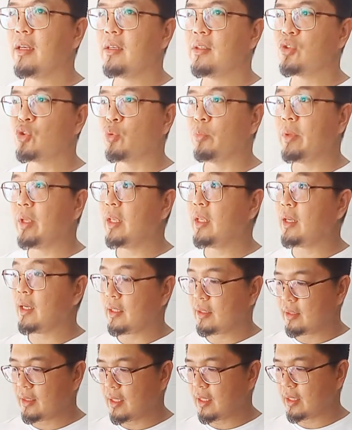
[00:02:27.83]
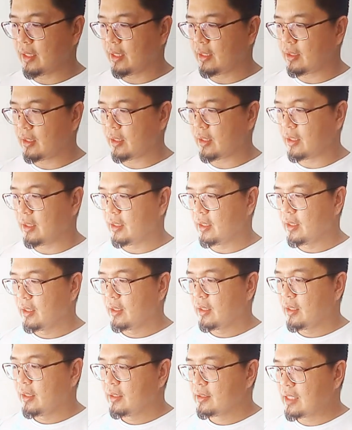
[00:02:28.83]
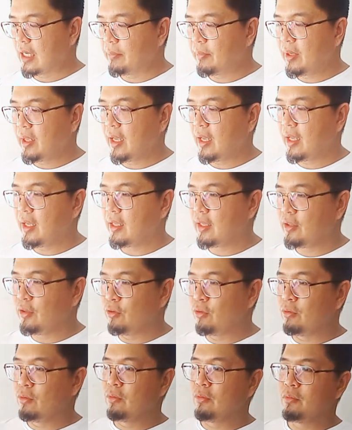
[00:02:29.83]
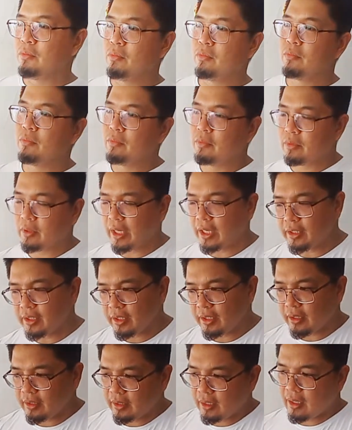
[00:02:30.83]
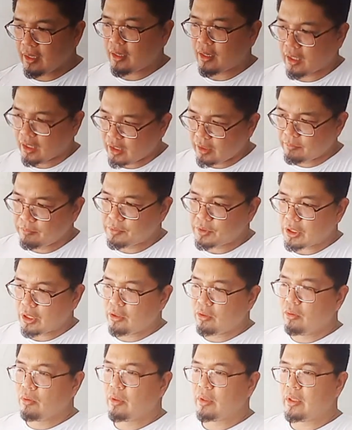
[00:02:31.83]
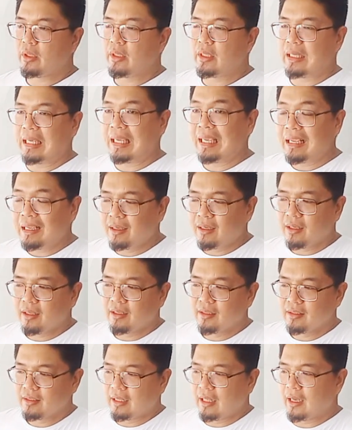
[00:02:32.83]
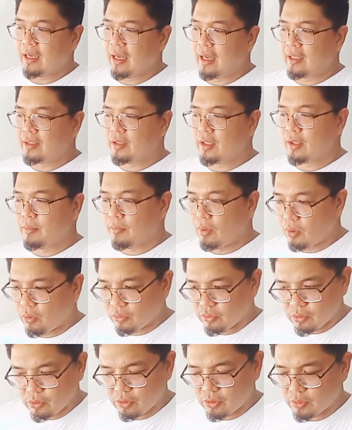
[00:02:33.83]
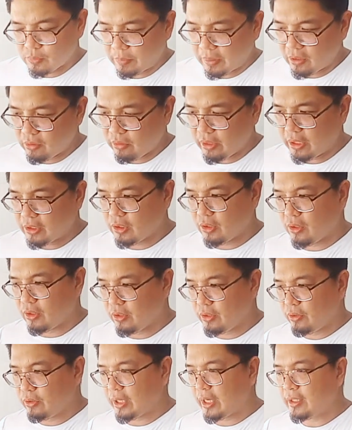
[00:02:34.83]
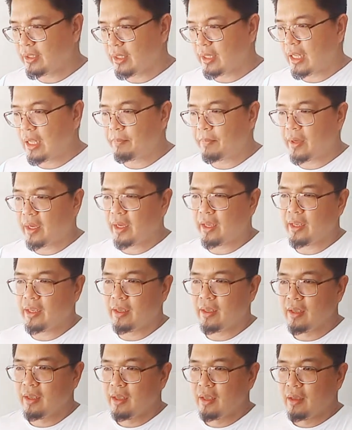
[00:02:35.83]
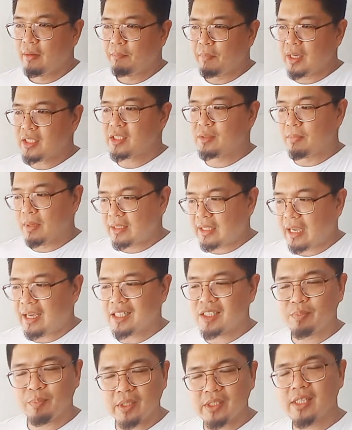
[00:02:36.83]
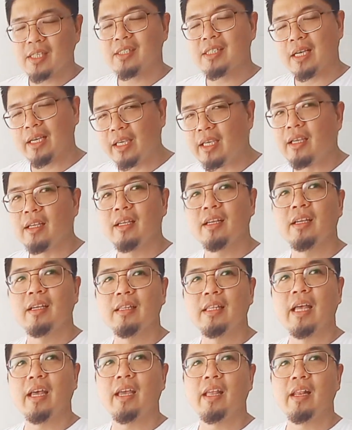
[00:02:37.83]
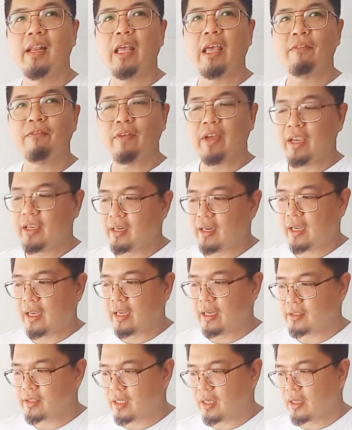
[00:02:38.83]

sumikat na Raider. Sabi nga, yung Raider na curved, siya yung king ng underbone. Pero ito, yung Raider FI, mas mataas pa siya sa king dahil FI na nga siya.